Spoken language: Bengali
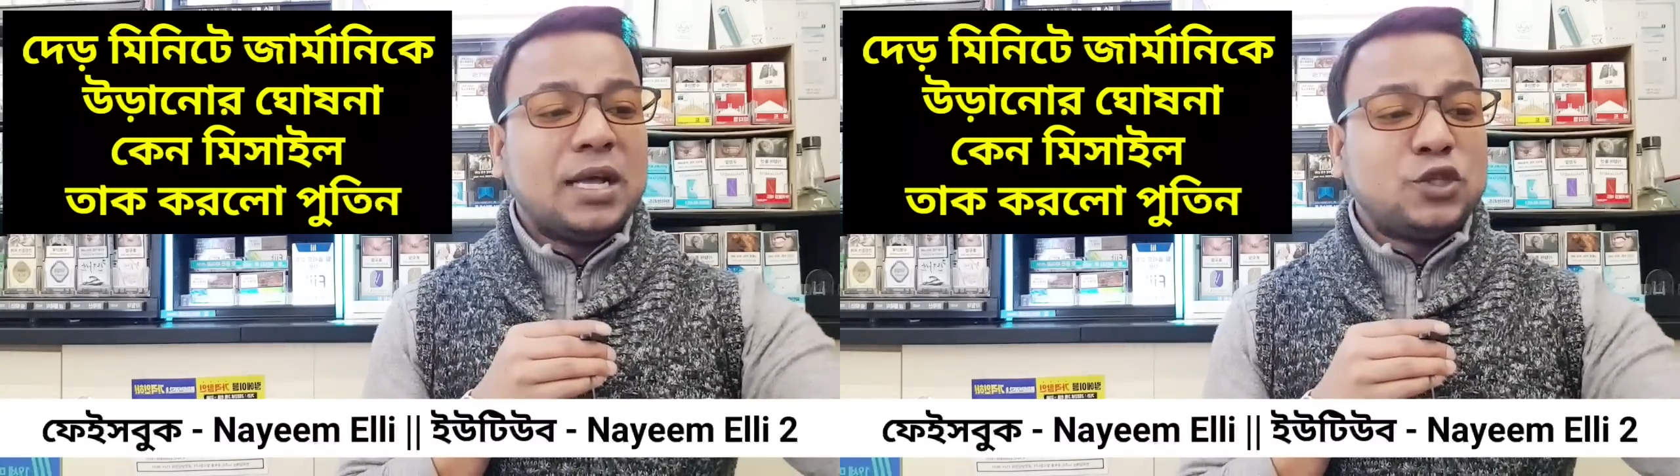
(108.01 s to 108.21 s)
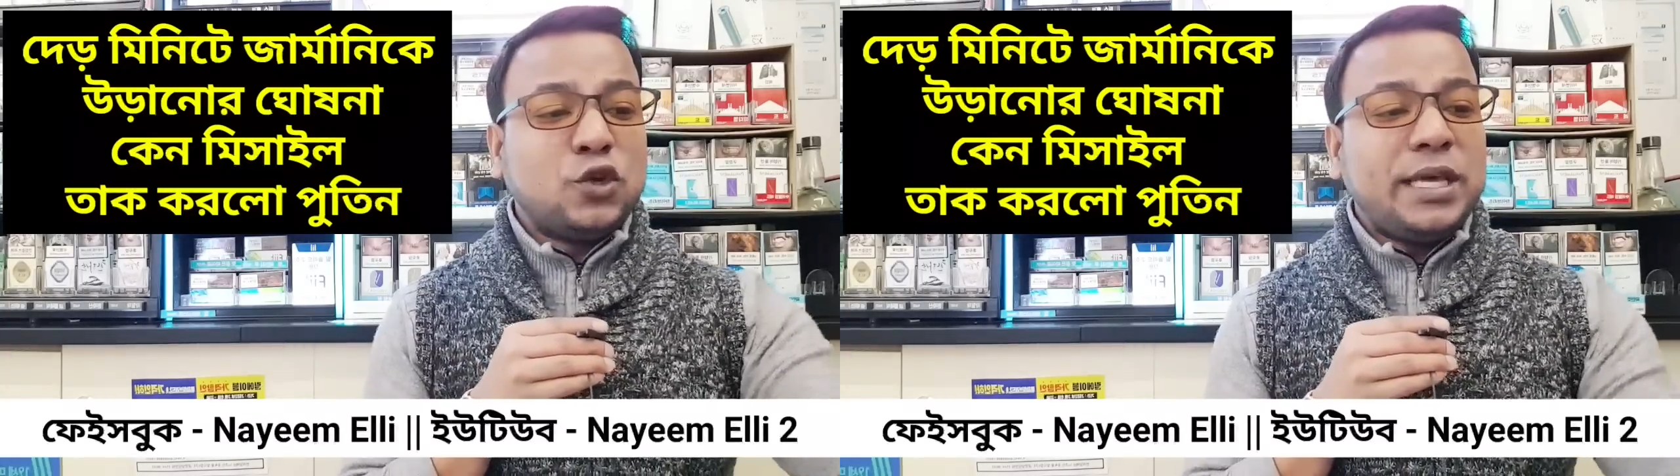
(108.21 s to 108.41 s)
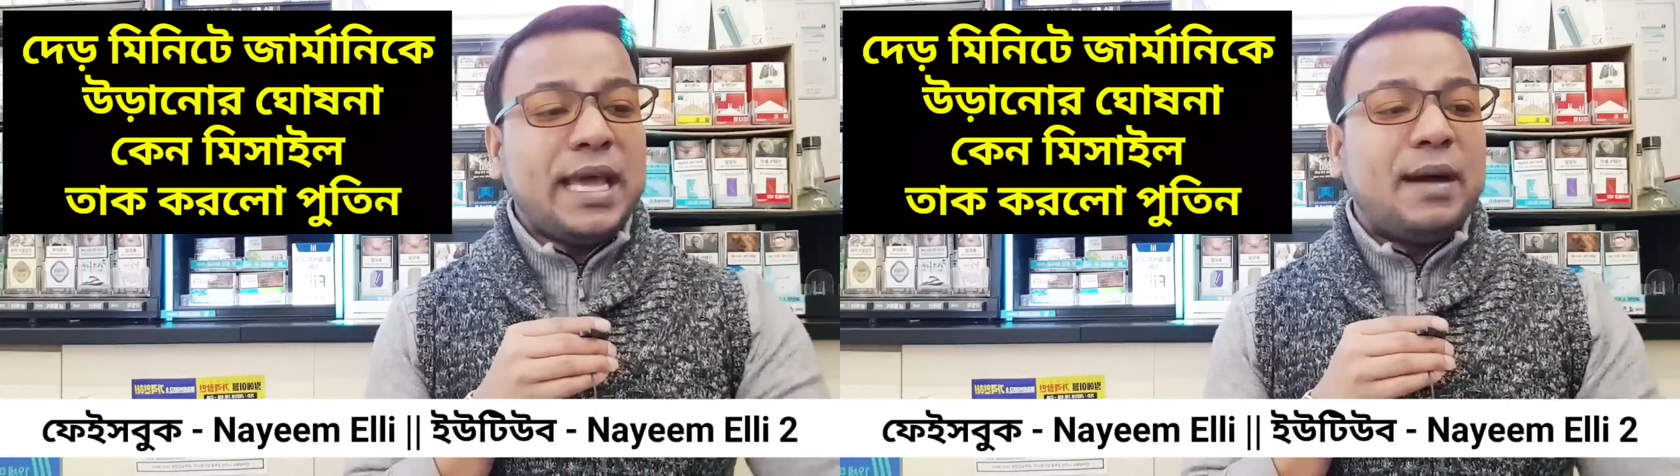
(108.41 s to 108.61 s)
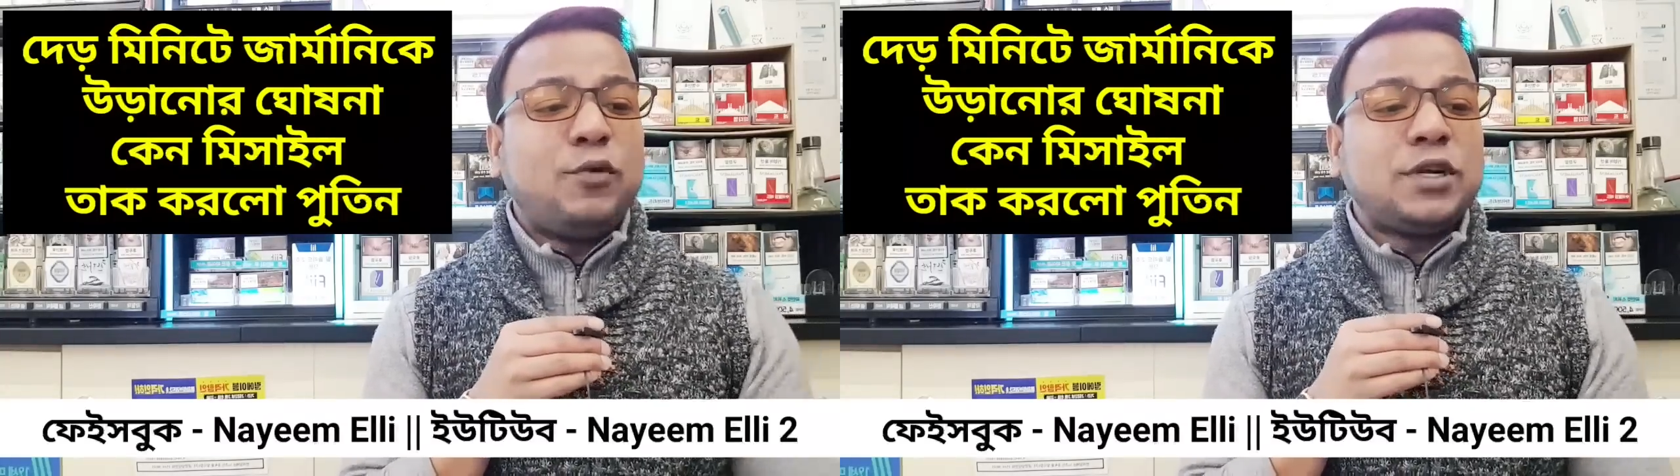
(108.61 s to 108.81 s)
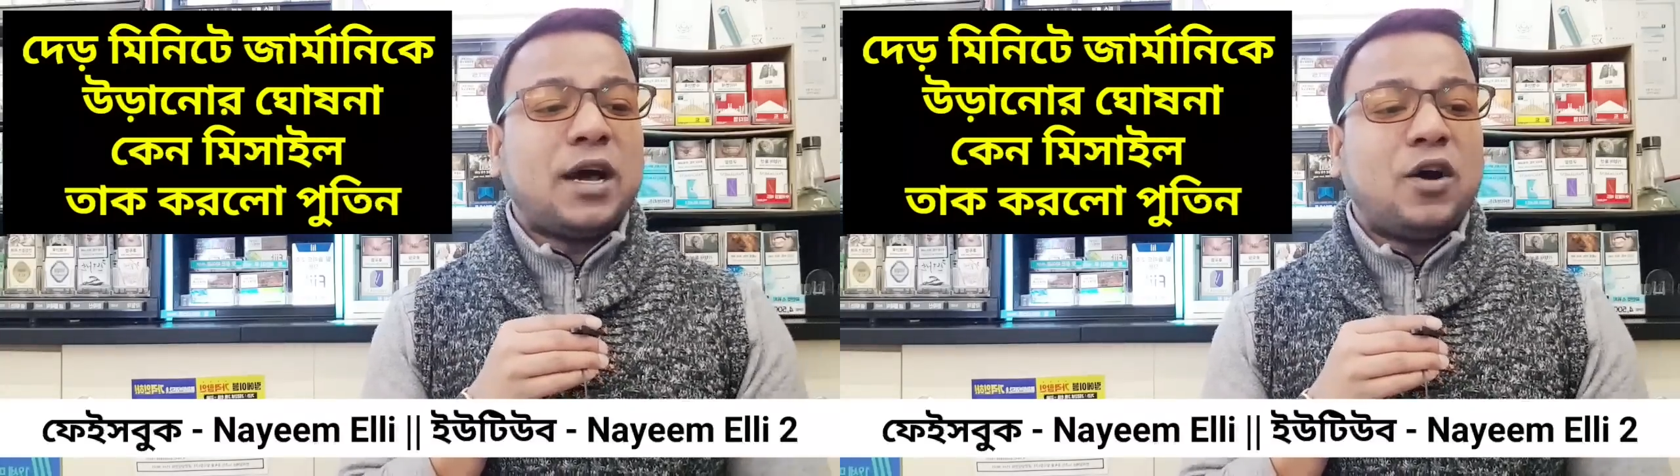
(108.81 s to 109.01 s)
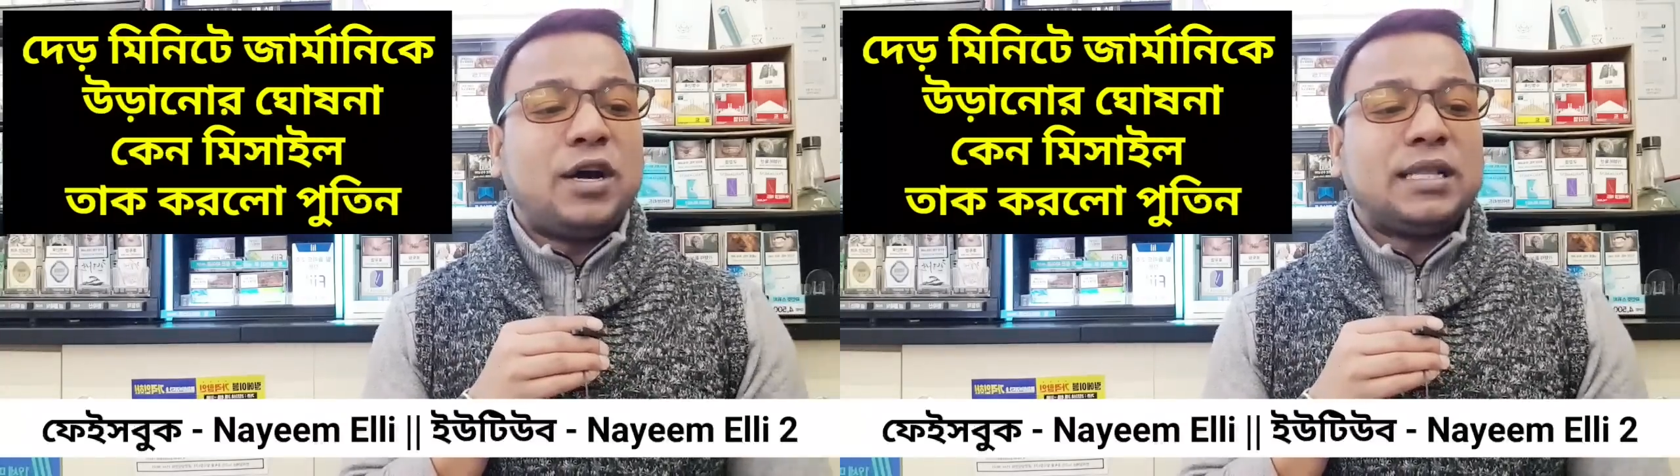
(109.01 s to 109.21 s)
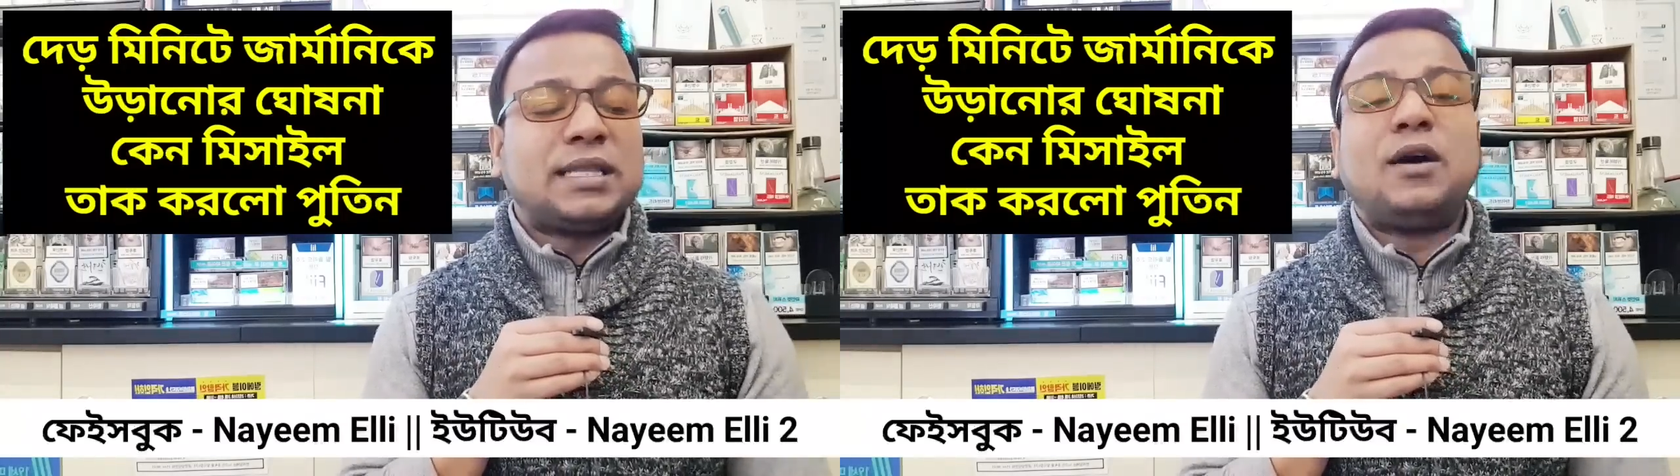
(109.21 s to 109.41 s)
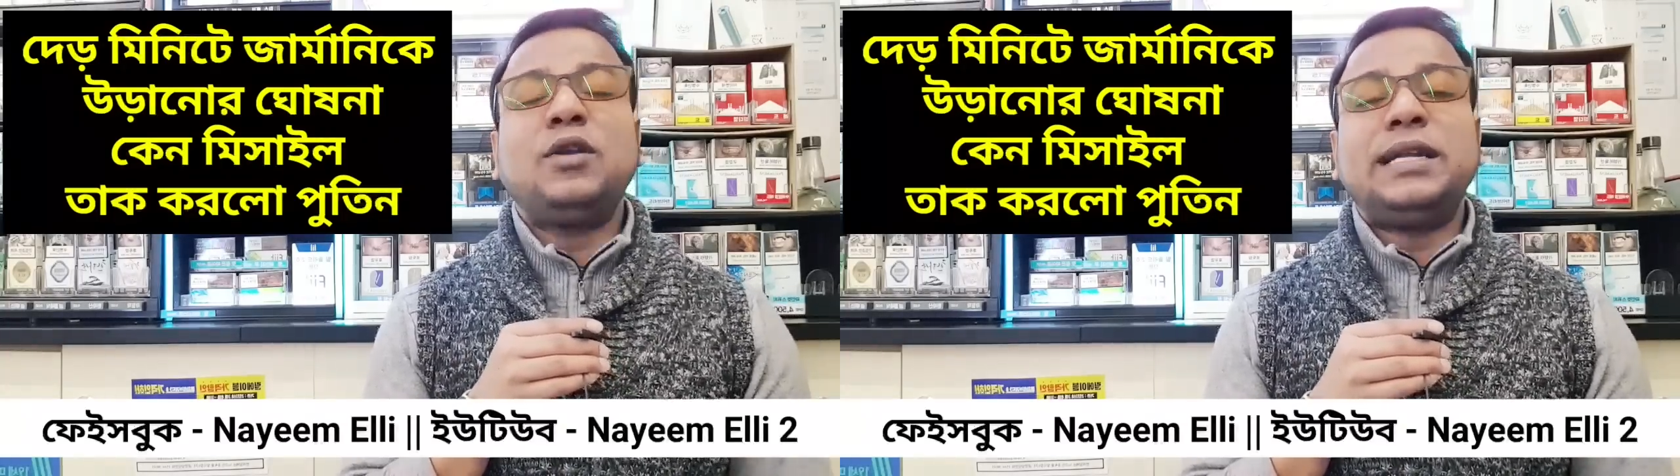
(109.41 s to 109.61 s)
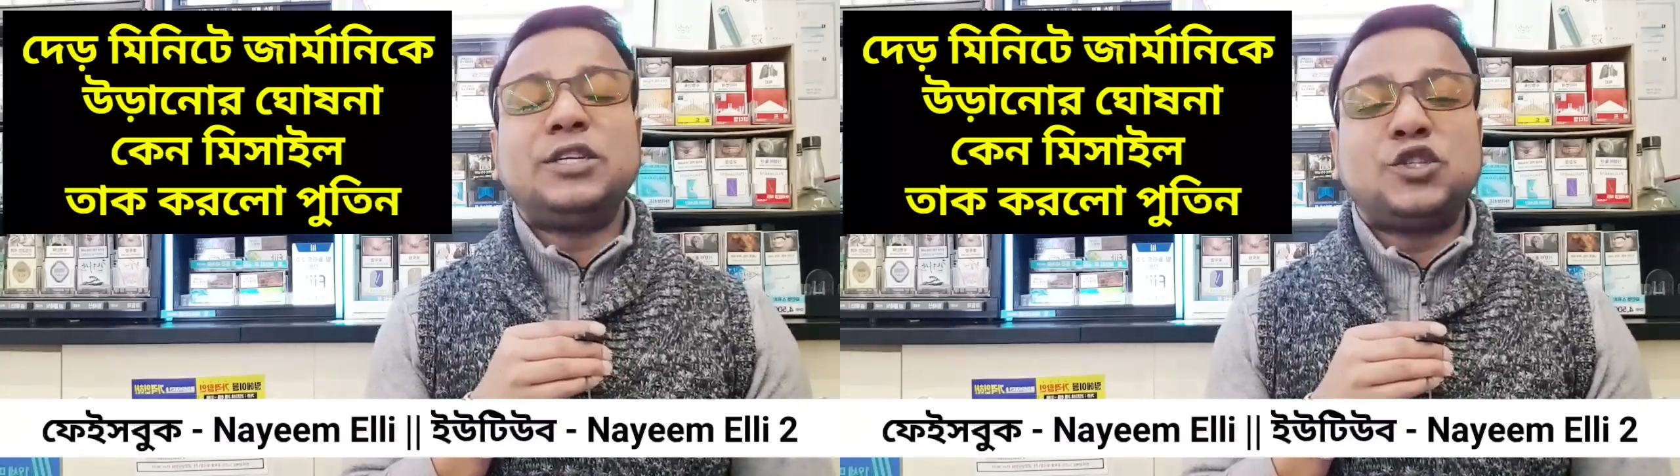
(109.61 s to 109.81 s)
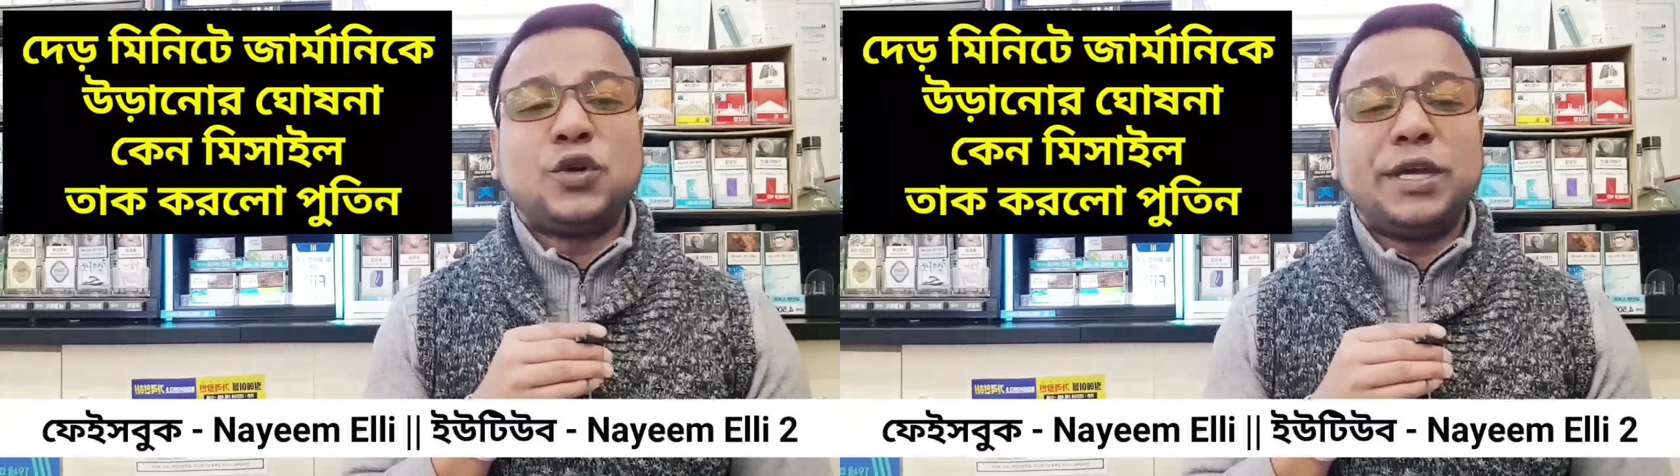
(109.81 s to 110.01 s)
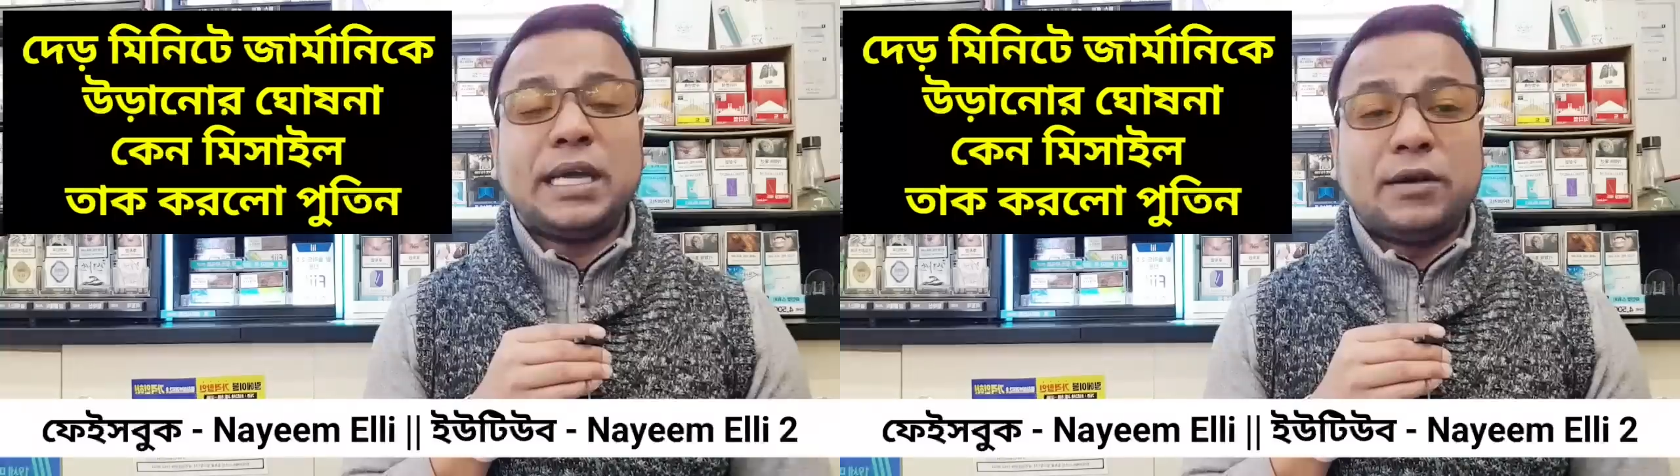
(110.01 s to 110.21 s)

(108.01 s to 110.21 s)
যদি এমনটা হয় তাহলে নিশ্চয়ই